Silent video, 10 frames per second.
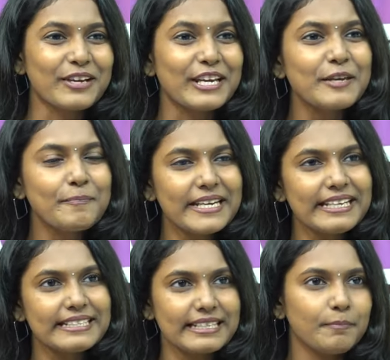ஓகே இப்போ
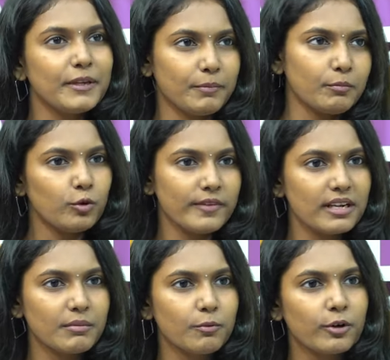நீங்கள் ஸ்கிரிப்ட் இப்போ மூவி
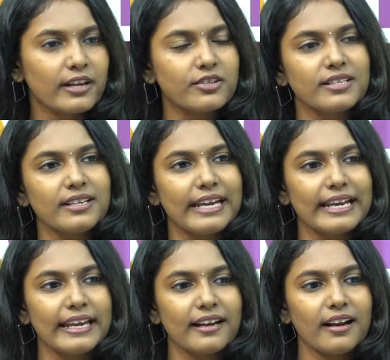நம்ம போயாச்சு
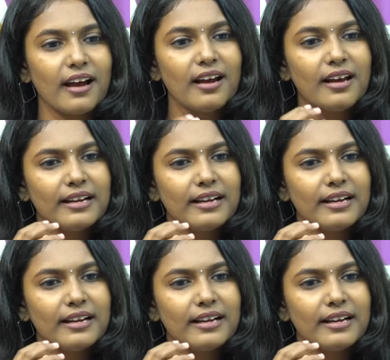எனக்கு என்னென்னா